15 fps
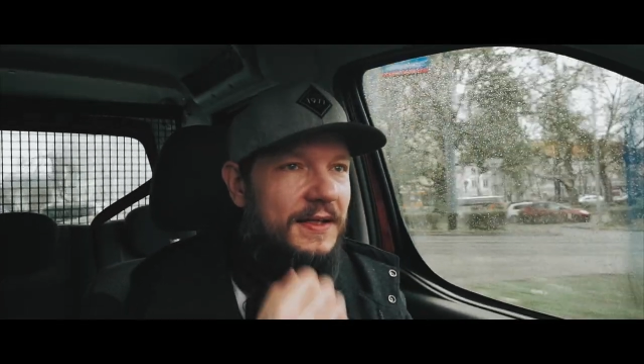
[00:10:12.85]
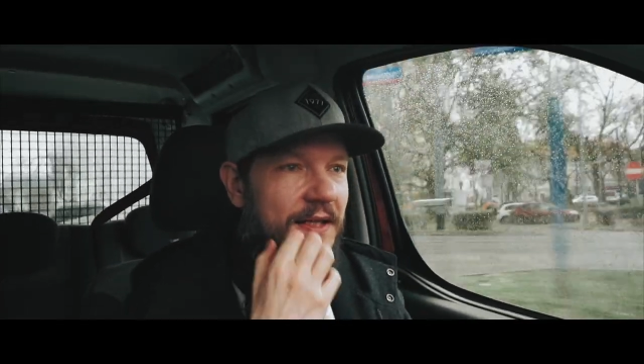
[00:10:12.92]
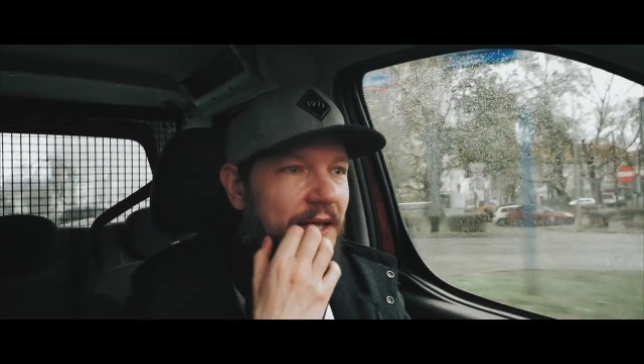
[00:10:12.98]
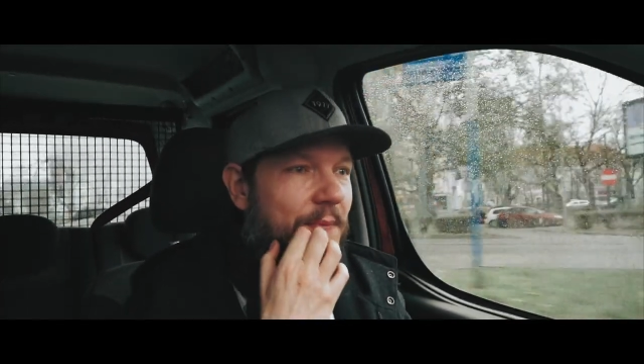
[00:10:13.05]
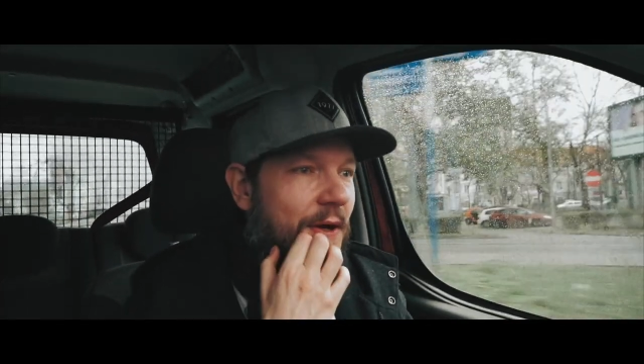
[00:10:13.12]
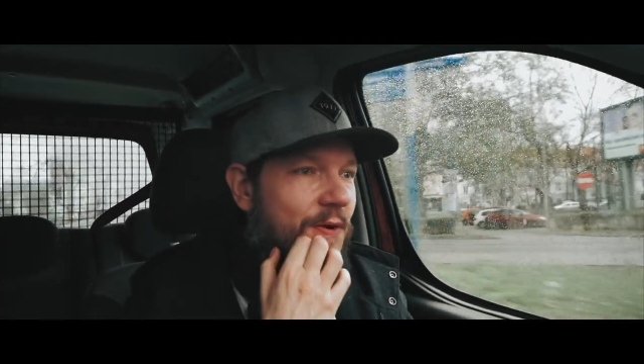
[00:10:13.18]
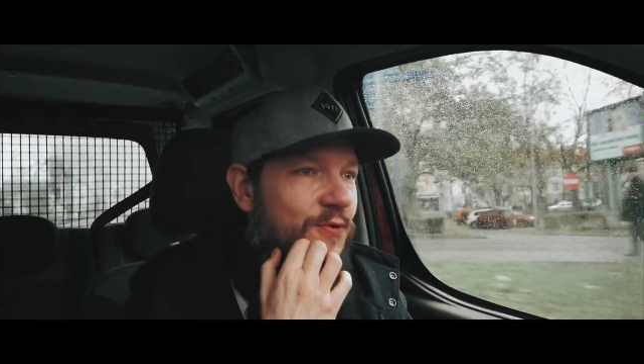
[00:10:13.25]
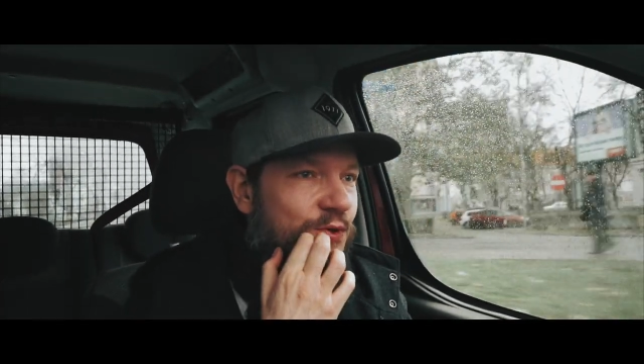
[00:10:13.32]

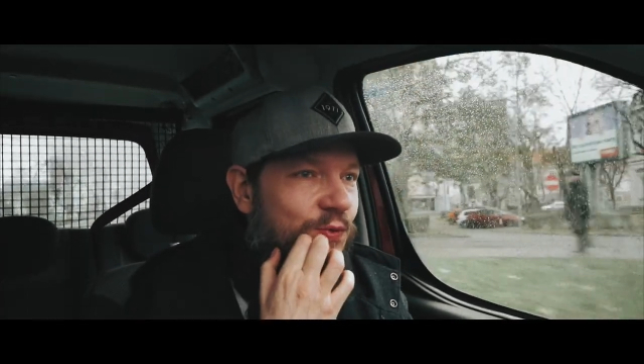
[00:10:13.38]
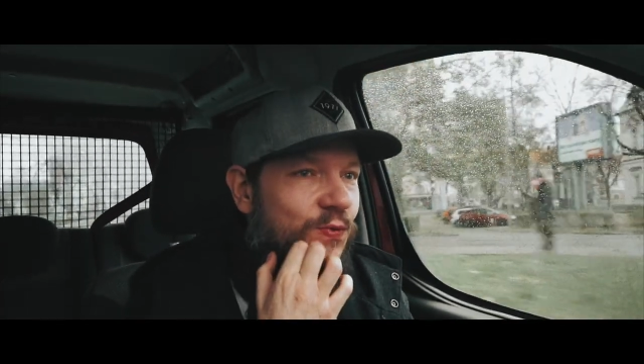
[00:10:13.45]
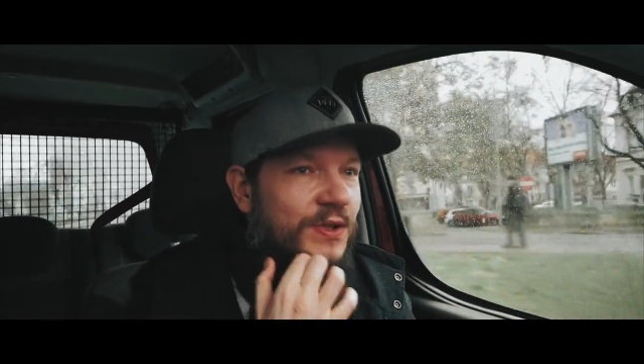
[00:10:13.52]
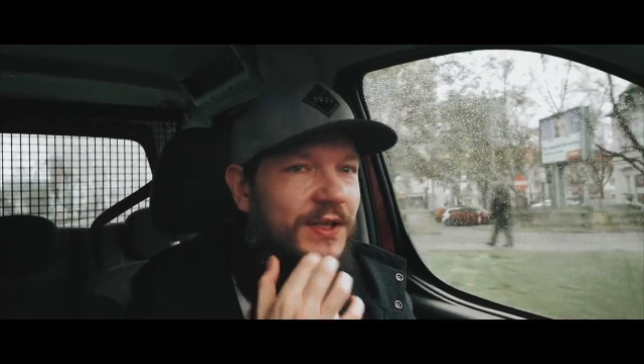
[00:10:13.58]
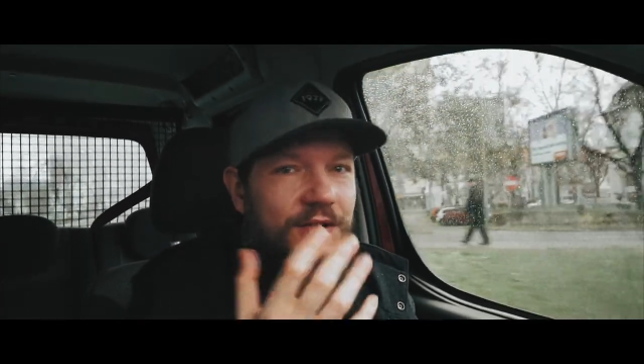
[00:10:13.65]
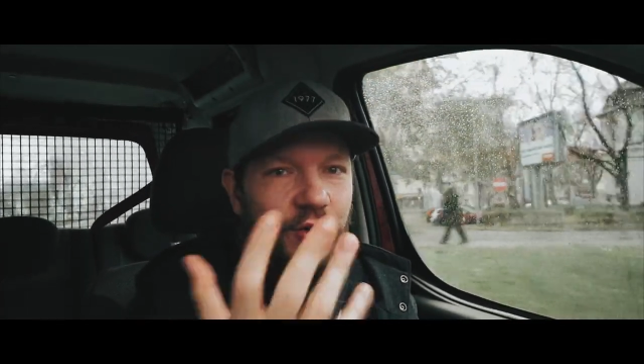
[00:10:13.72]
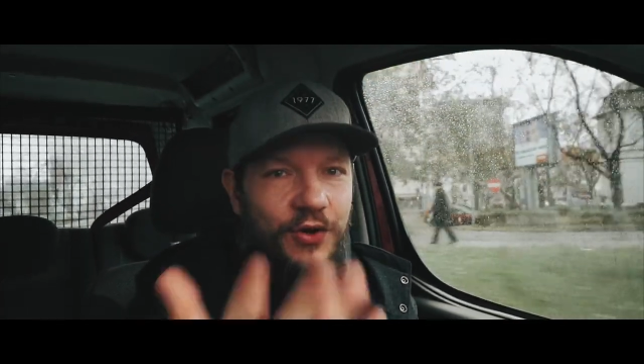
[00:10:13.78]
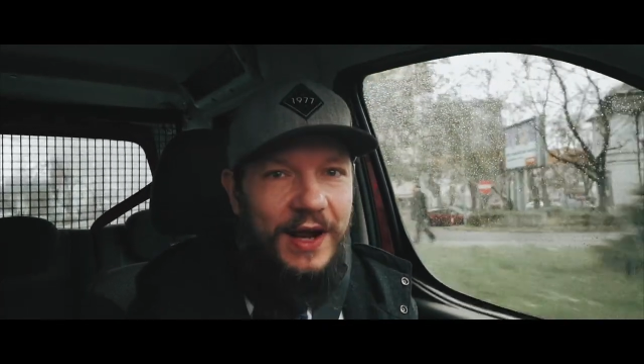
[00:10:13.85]
nie ma
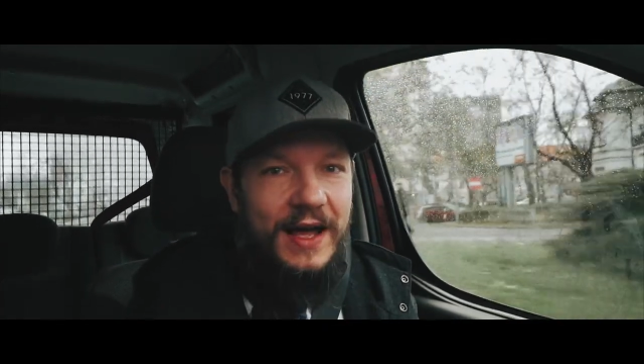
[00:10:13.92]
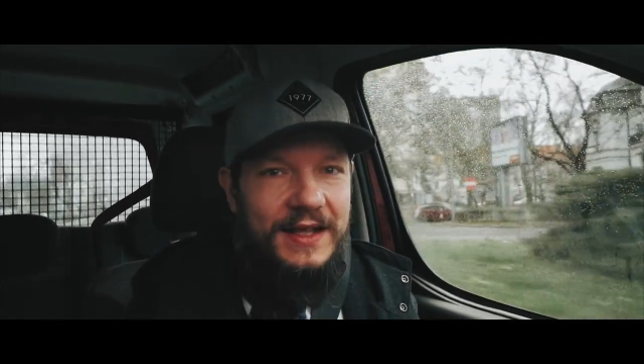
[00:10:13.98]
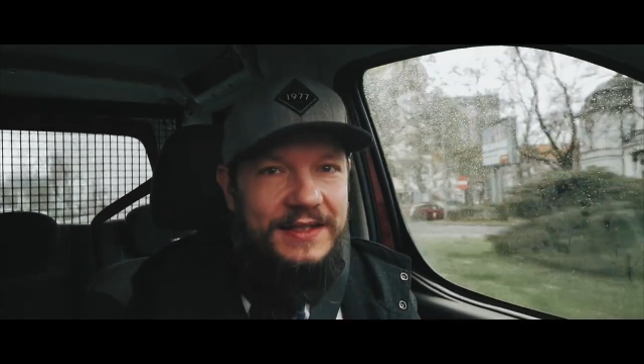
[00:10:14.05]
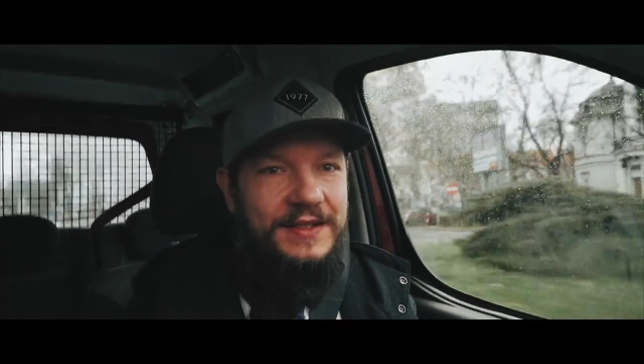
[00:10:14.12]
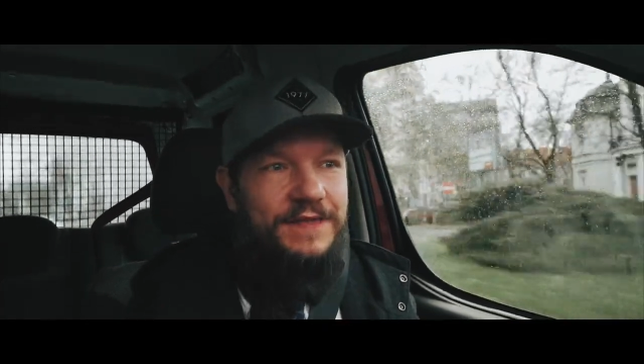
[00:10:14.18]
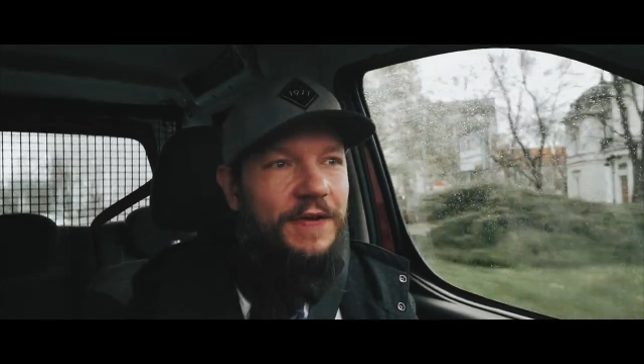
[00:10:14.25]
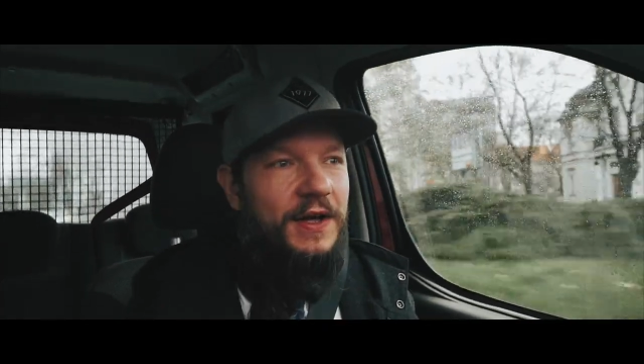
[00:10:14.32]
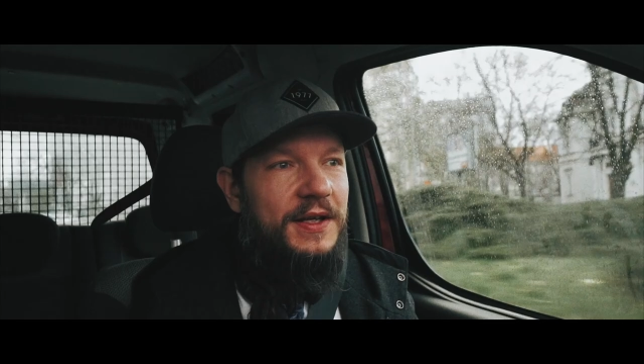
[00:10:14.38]
usługi
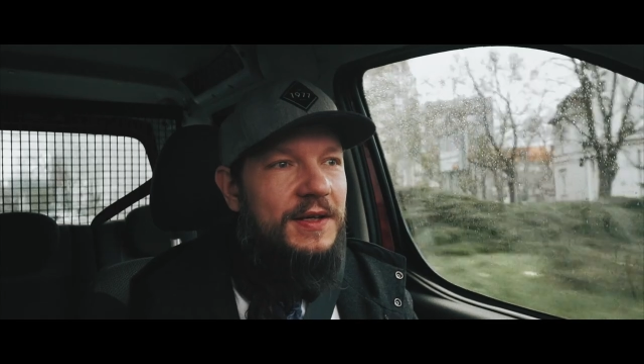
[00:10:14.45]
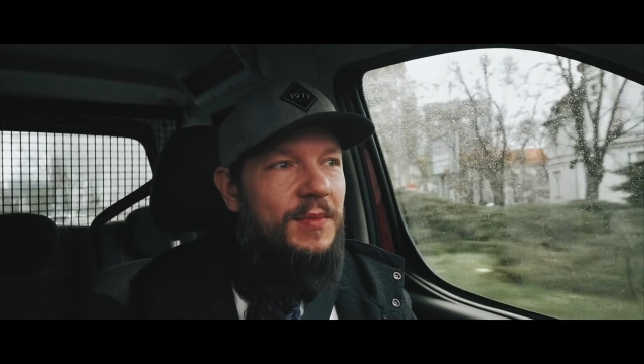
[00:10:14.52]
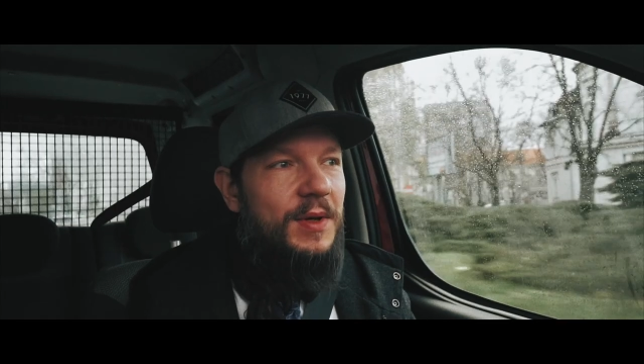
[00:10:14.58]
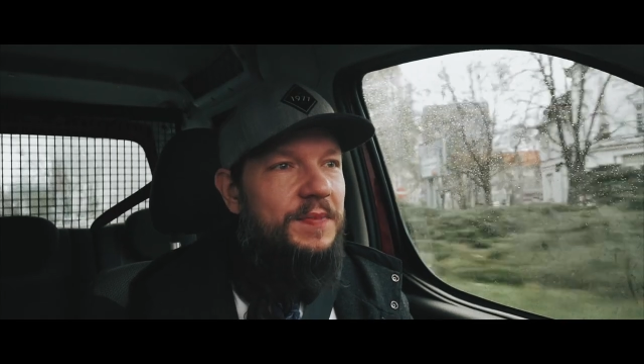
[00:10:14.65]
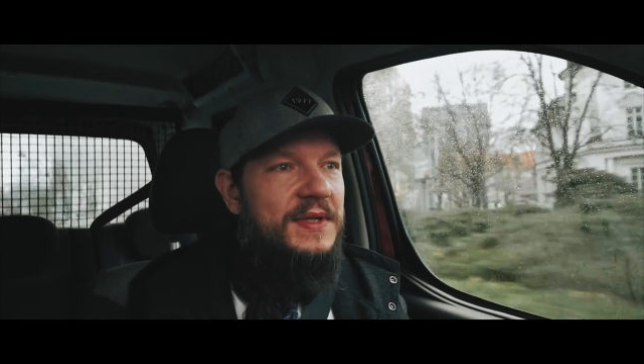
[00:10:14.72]
doradztwa i nie ma